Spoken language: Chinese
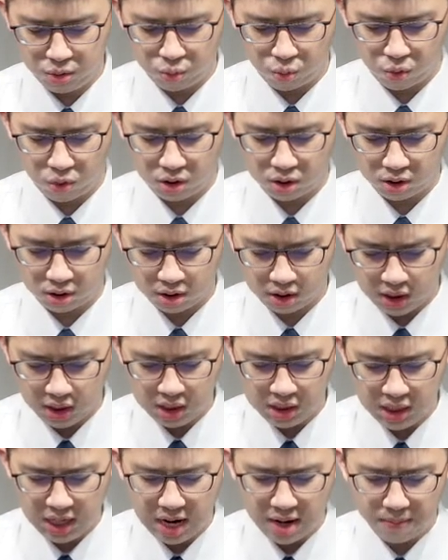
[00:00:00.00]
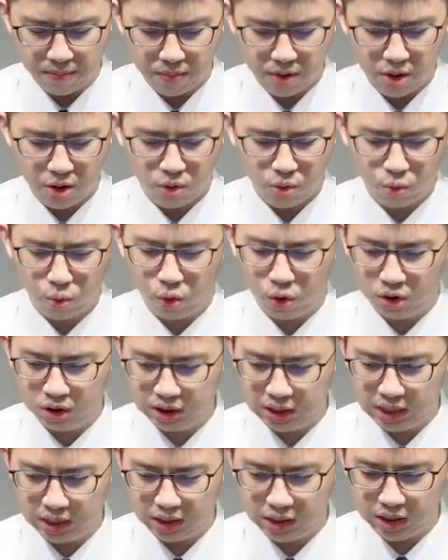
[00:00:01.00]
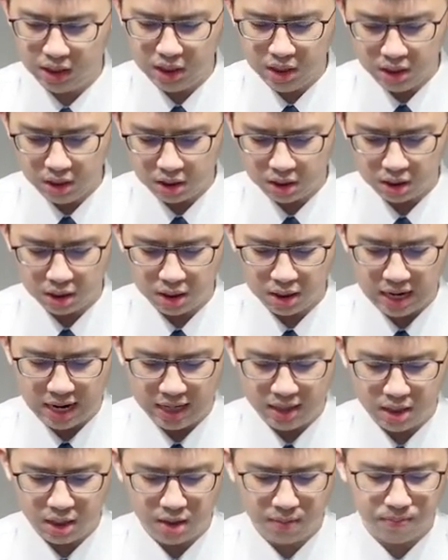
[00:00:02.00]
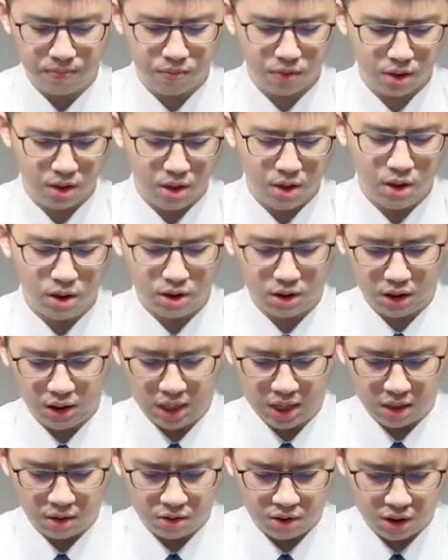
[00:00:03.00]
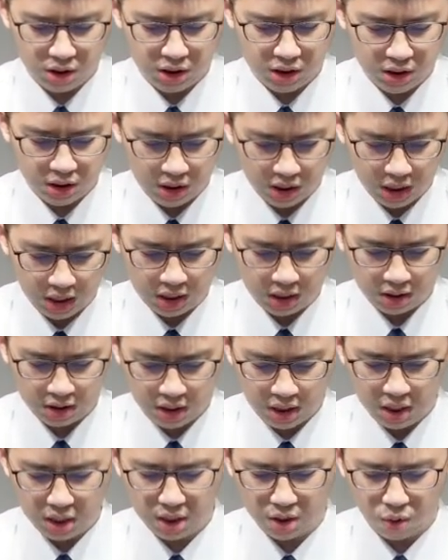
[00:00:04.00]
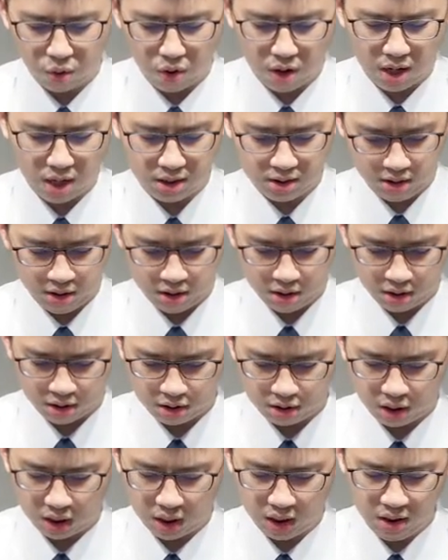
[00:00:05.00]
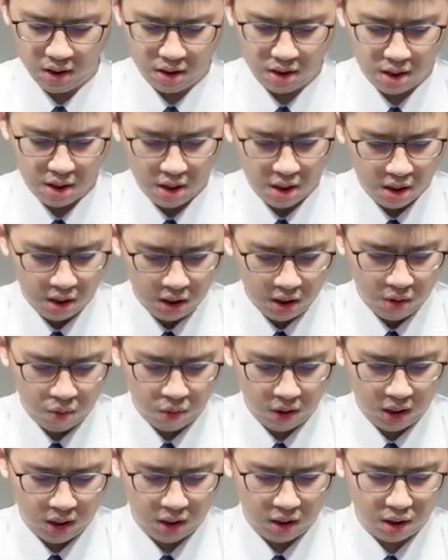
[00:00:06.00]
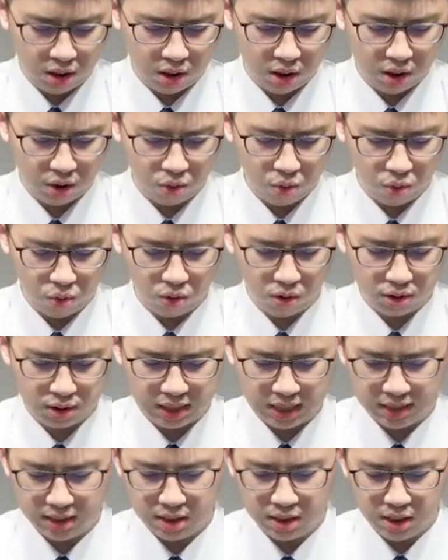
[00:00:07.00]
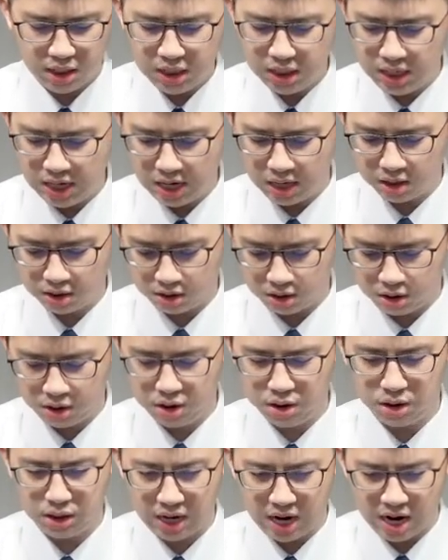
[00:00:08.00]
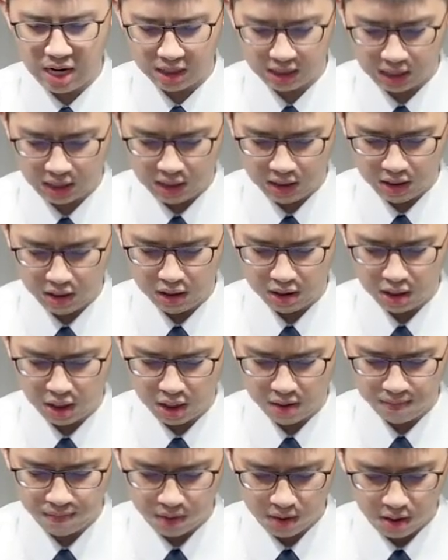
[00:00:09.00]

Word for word: 我力量、我能力得来的。你要纪念耶和华你的神，因为得货财的力量是他给你的。